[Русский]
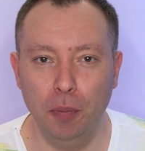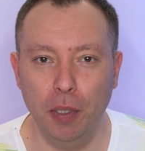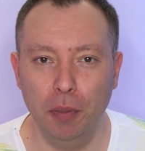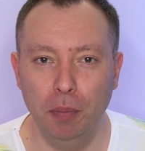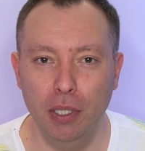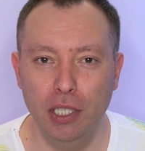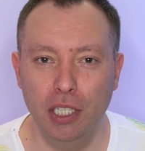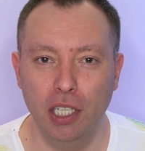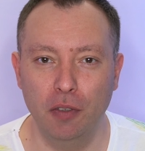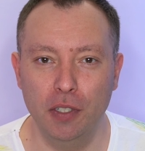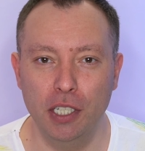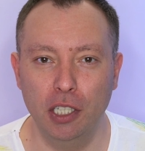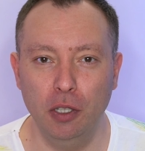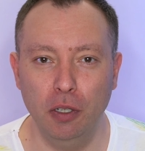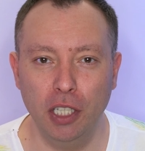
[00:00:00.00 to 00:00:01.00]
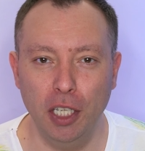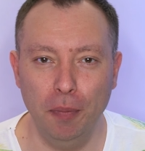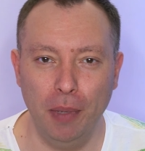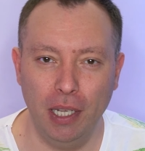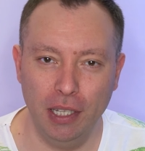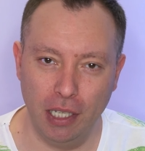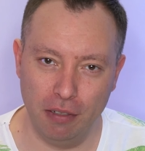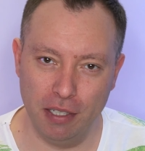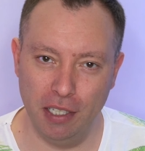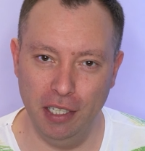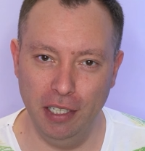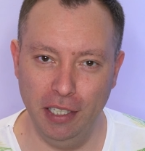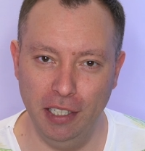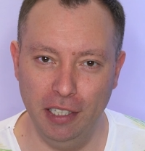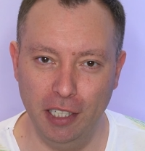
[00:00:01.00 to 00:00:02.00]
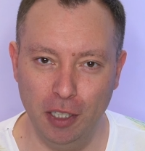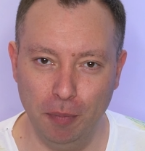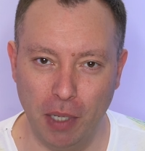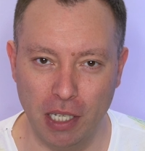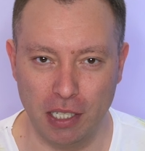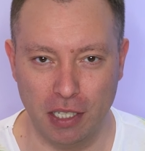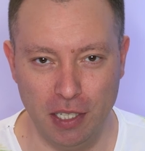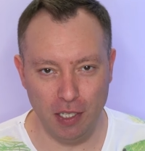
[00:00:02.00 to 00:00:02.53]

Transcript: подписчики в ТикТоке, молдавский Илон Маск.